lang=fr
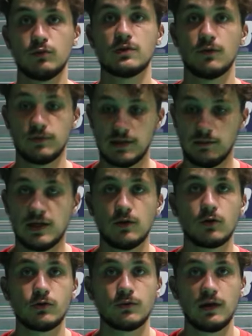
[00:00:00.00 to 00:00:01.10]
puisque vous êtes bien
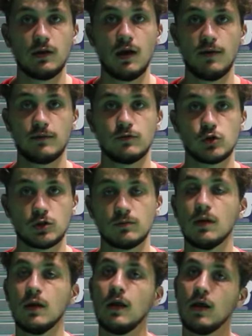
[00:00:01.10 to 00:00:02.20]
orienté avec vos jambes,
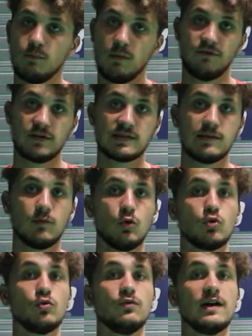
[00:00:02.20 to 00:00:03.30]
bah forcément
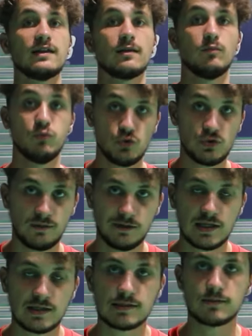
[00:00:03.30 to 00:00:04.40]
le coup va être plus
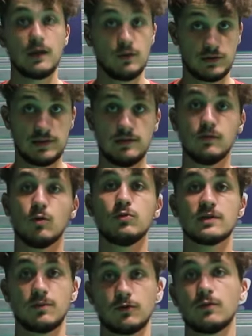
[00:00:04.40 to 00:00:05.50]
efficace. Et aussi, le
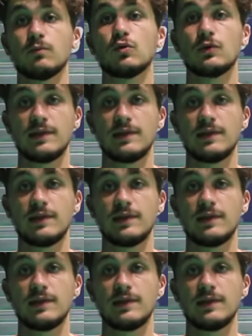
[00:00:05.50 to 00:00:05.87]
plus important, pour